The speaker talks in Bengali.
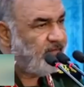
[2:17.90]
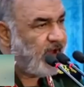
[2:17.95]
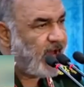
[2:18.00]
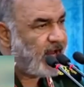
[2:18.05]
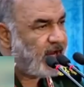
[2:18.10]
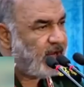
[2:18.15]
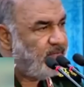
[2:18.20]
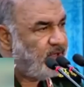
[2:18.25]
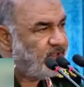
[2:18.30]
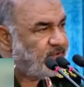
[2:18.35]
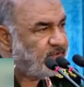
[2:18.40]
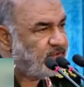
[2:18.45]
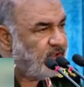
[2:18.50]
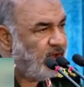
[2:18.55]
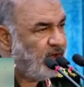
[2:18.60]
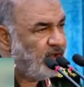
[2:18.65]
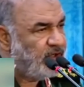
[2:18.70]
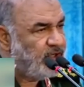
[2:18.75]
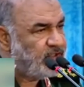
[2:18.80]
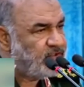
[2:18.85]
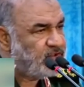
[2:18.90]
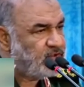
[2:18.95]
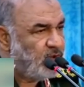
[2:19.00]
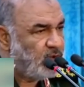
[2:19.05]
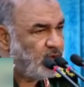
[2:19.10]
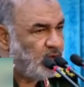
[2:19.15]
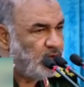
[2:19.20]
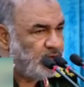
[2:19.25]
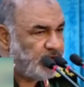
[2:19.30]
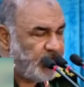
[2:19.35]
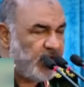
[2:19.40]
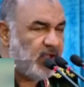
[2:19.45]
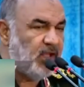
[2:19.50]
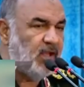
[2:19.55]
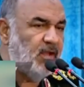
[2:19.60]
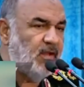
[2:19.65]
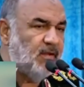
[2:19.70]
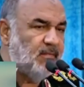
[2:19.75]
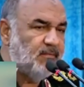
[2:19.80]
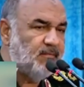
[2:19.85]
বা আইআরজিসির
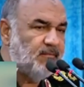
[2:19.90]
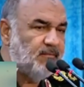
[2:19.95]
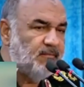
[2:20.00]
প্রধান